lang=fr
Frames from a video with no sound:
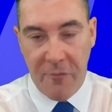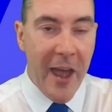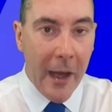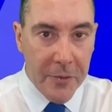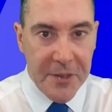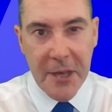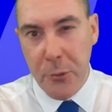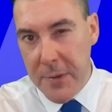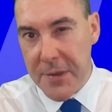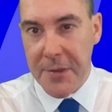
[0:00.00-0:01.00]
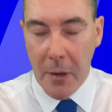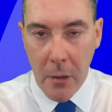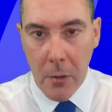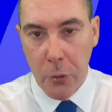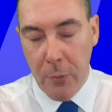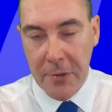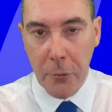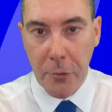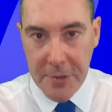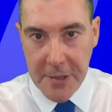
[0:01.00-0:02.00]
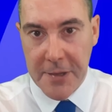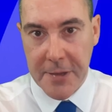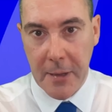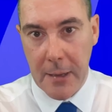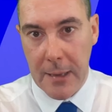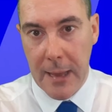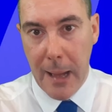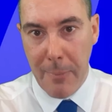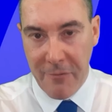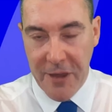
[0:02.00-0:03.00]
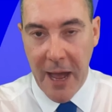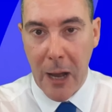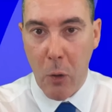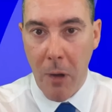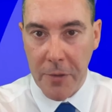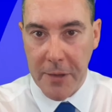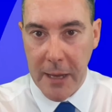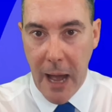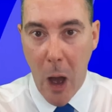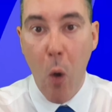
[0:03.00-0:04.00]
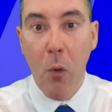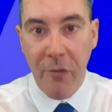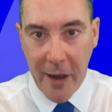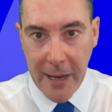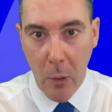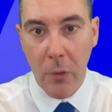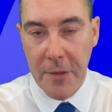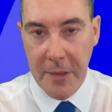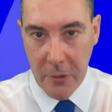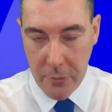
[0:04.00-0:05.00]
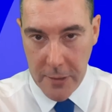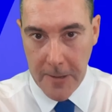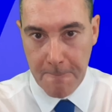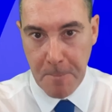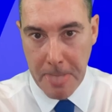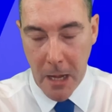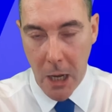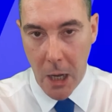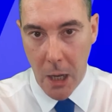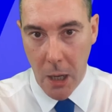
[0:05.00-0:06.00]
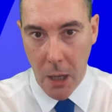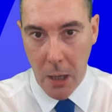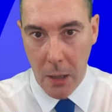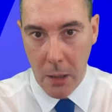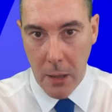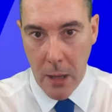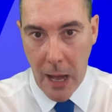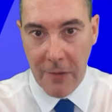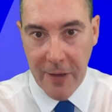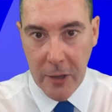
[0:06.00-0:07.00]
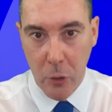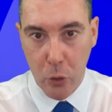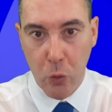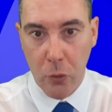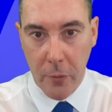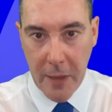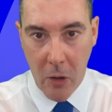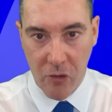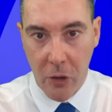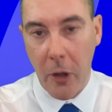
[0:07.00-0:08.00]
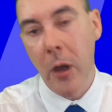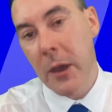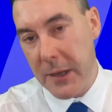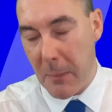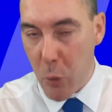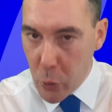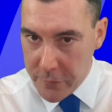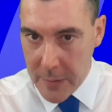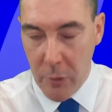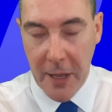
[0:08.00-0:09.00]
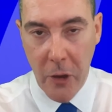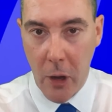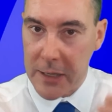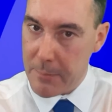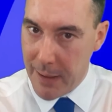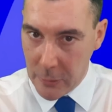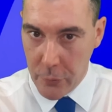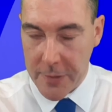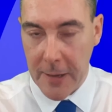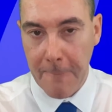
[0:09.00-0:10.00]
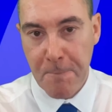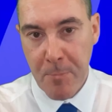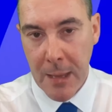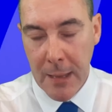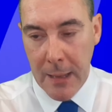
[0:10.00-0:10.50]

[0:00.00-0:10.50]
Vers 1870, la mafia a commencé à œuvrer aux États-Unis euh, avec tout ce que ça engendre. Il y a beaucoup de films d'ailleurs qui parlent de ça.